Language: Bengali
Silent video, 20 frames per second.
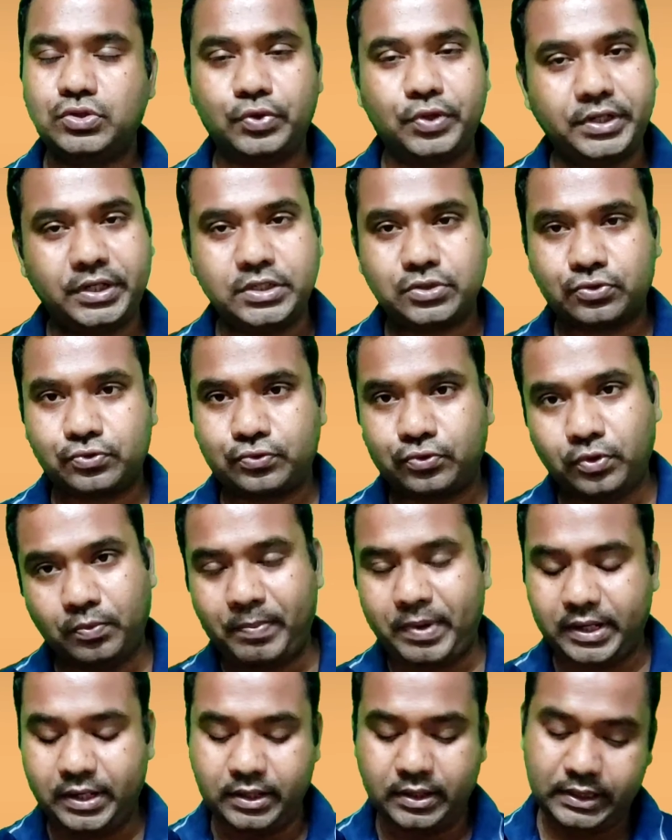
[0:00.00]
সুইডিশ
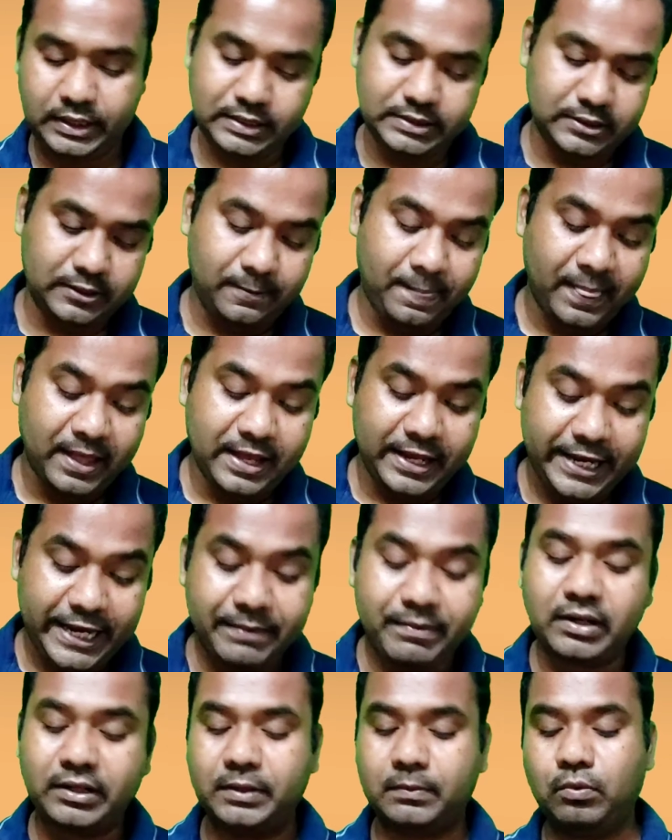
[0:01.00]
কোম্পানি ঠিক আছে
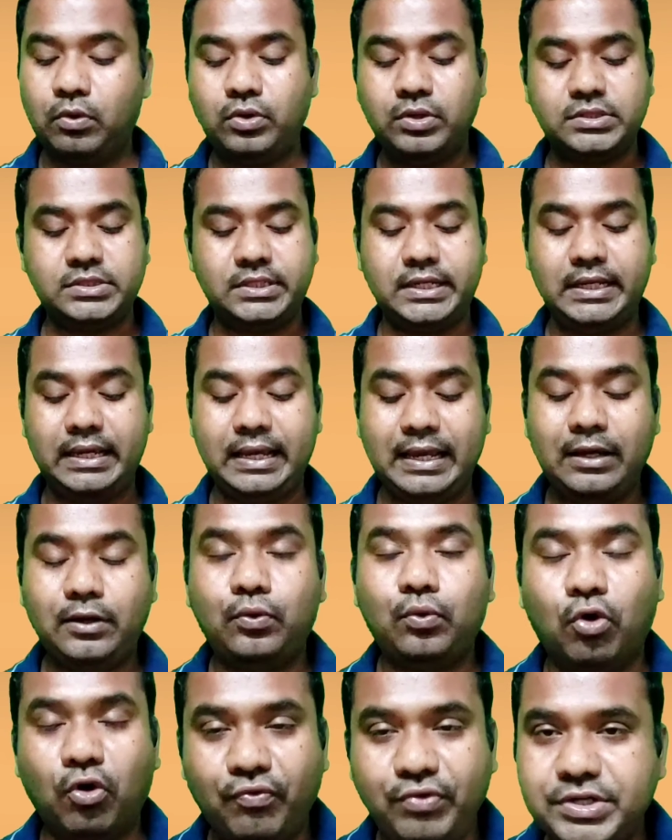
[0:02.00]
এবার দেখবো যে এই
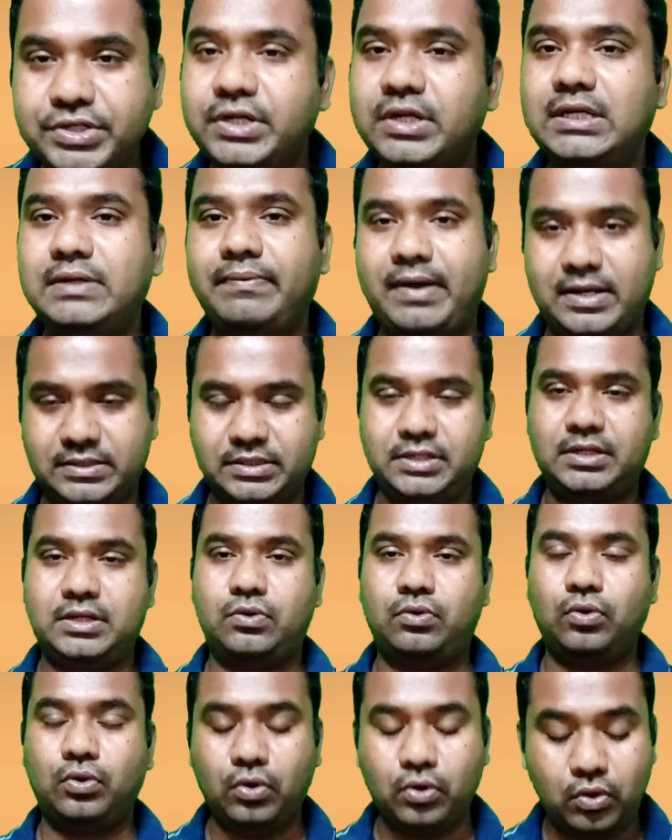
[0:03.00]
কোভিশিল্ড
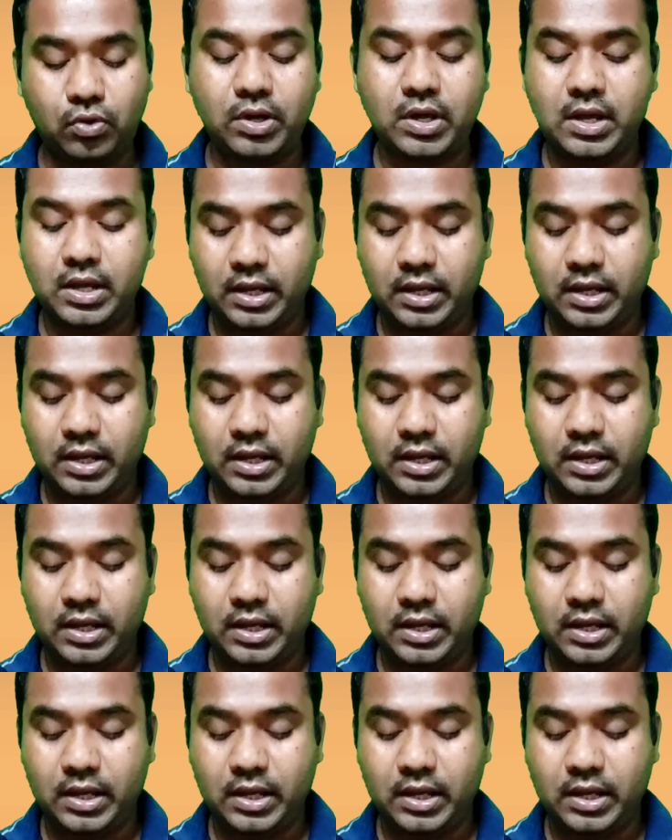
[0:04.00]
ভ্যাকসিনটা হলো